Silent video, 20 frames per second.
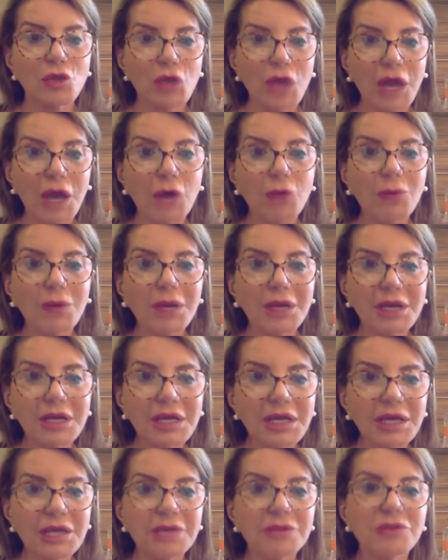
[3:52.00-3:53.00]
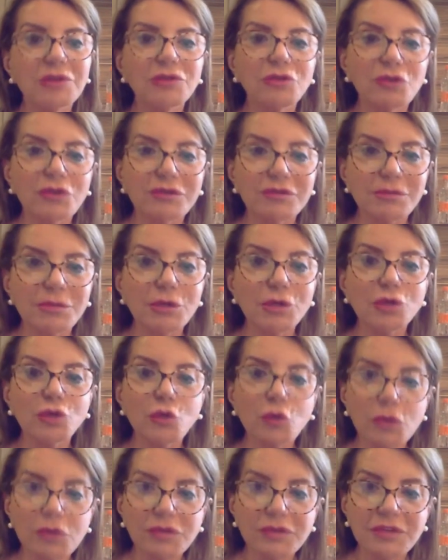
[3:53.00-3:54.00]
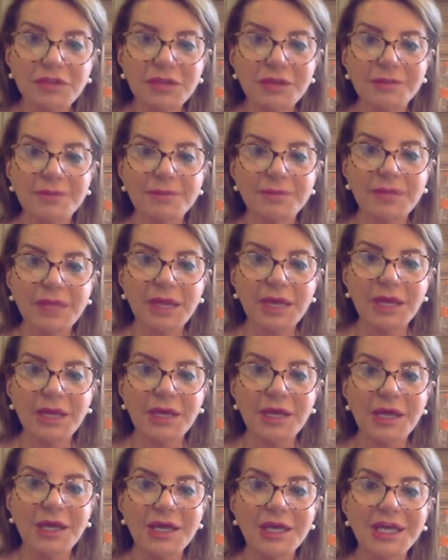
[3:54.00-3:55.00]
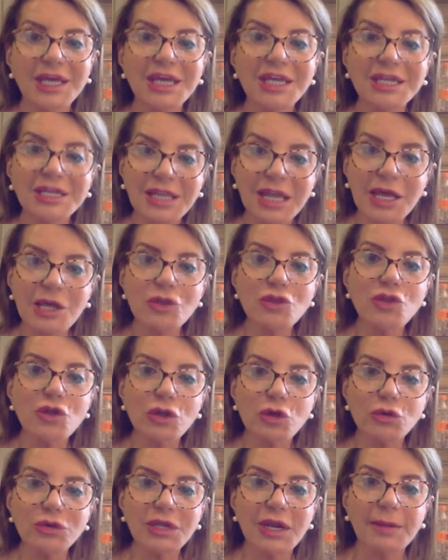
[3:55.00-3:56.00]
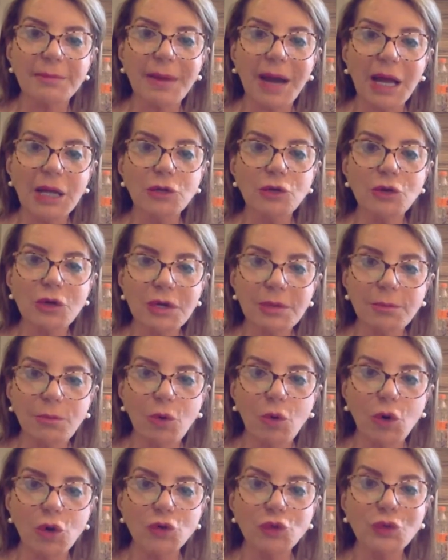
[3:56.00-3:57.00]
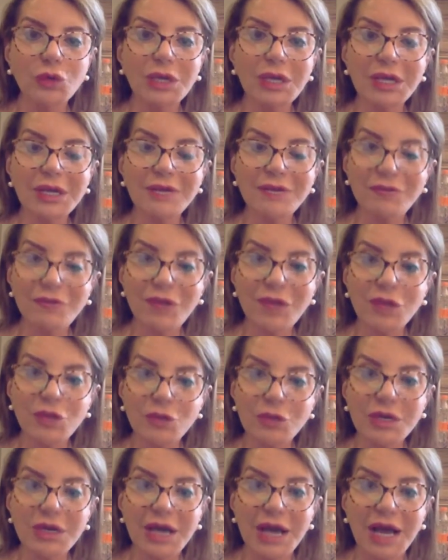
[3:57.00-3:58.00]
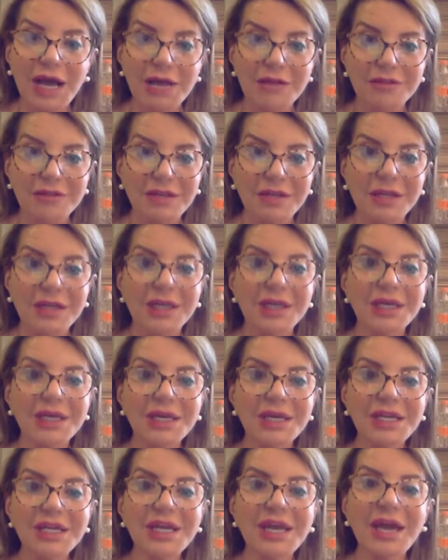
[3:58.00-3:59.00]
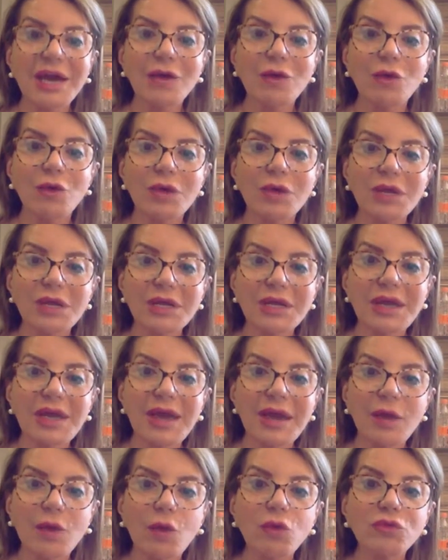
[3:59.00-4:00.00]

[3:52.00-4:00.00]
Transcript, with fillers: já há uma lei de 2012, né, que entende que o trabalho remoto, ele feito em casa, ele é, ele é